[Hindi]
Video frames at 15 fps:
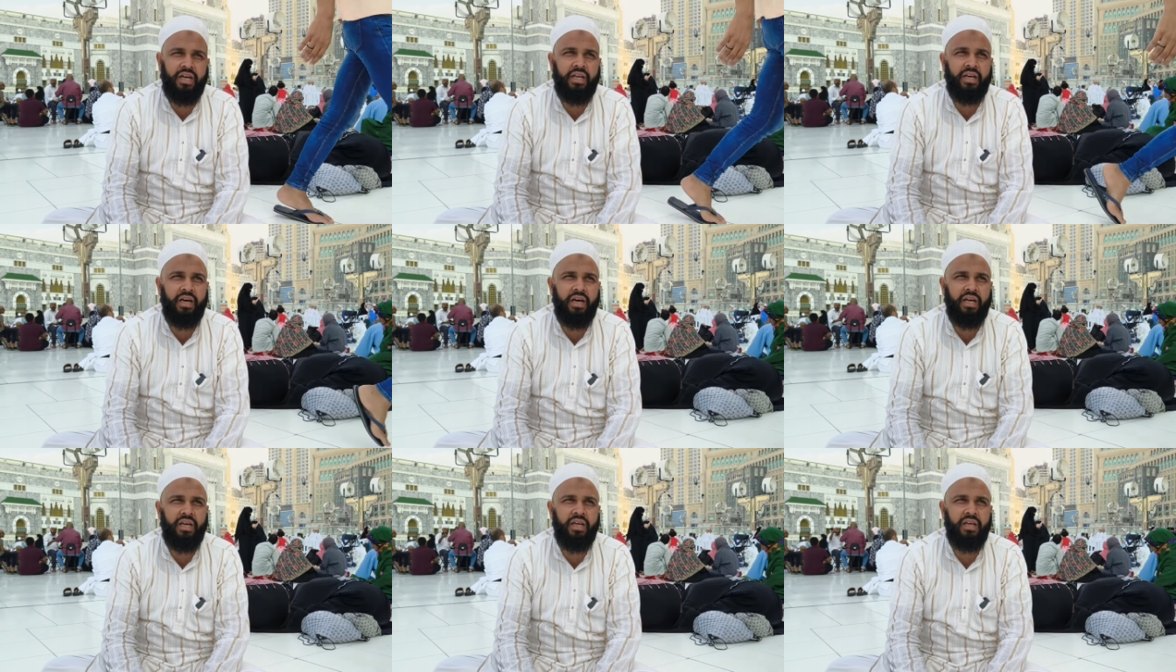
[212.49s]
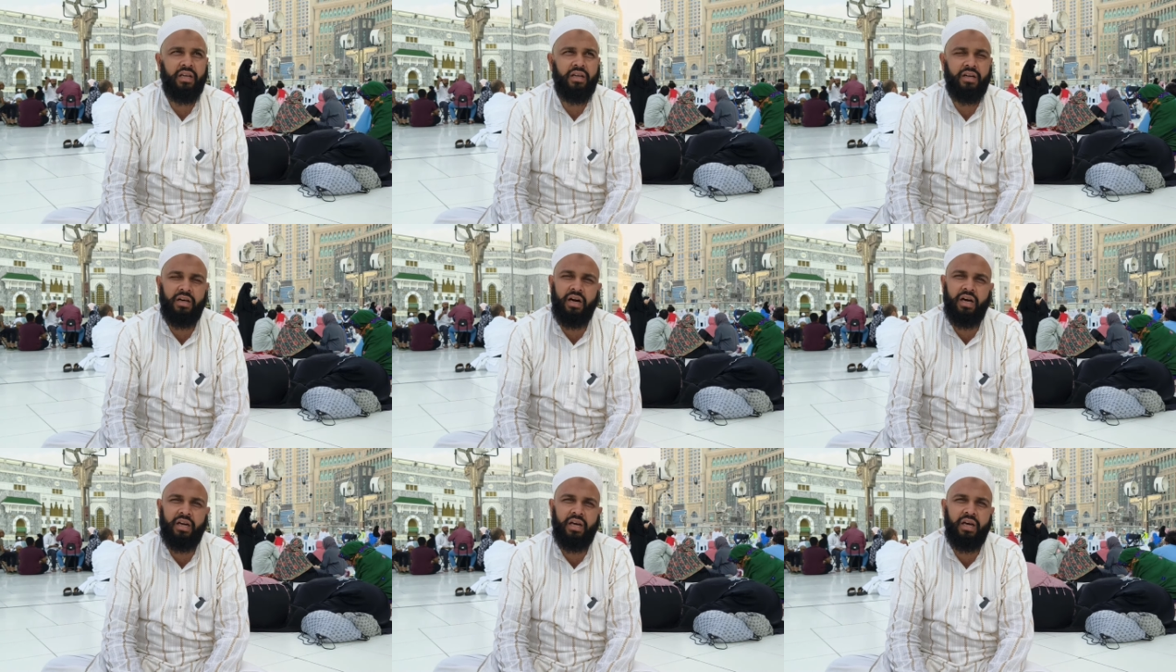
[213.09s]
रहना है
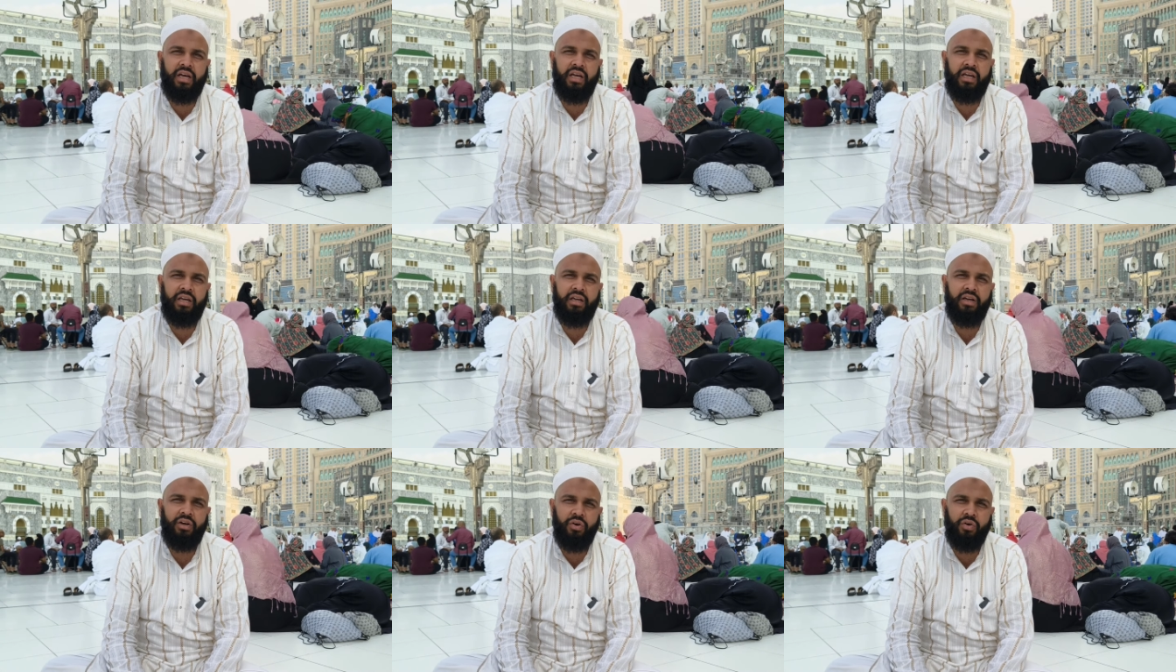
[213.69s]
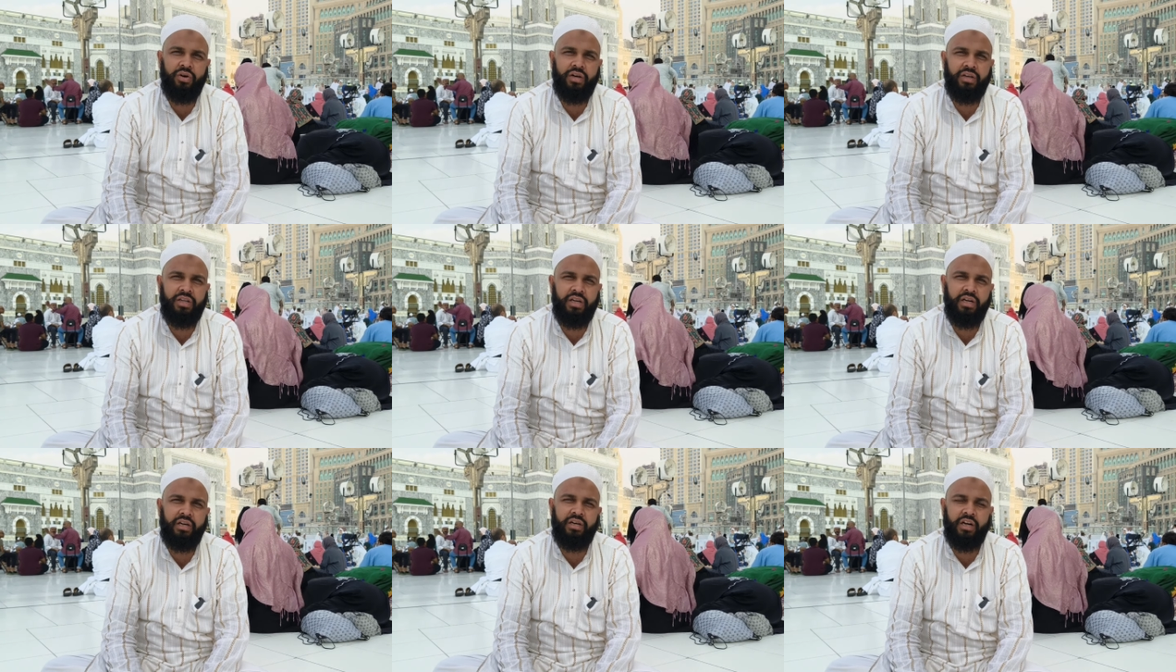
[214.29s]
खाना है
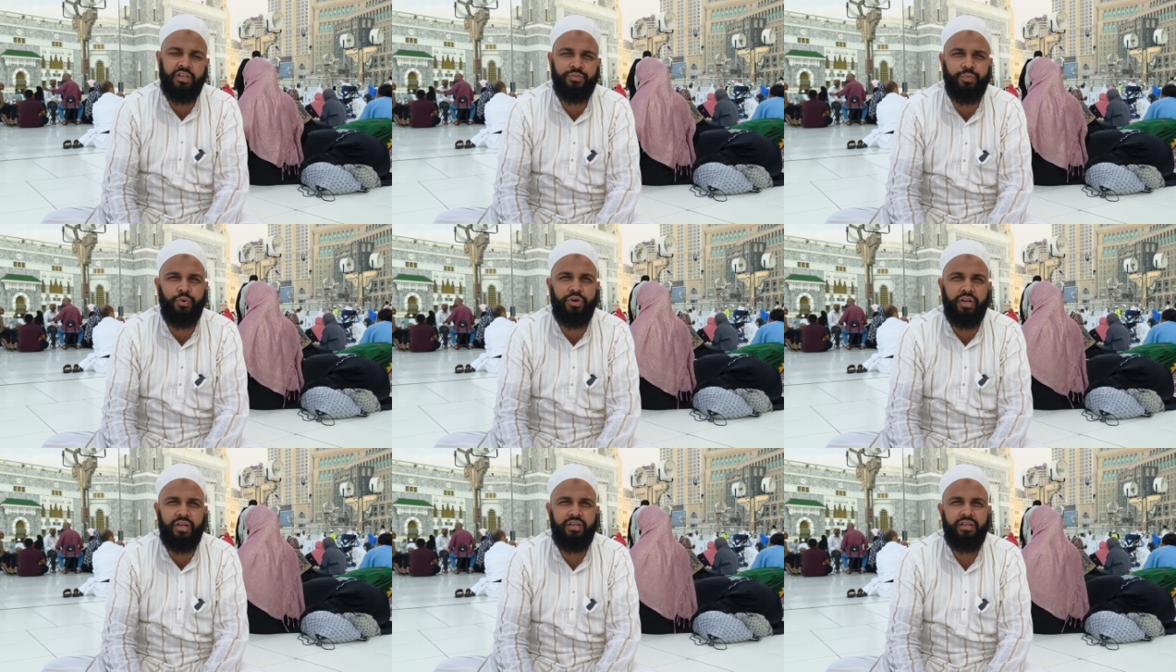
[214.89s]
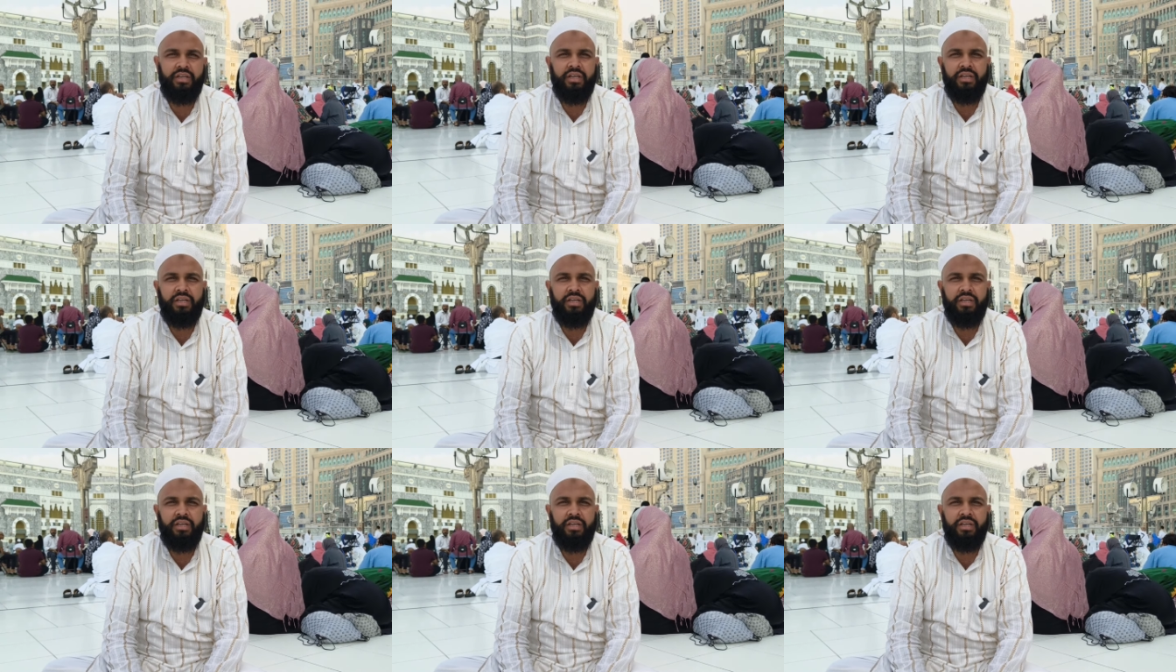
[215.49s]
लॉन्ड्री है ट्रांसपोर्ट है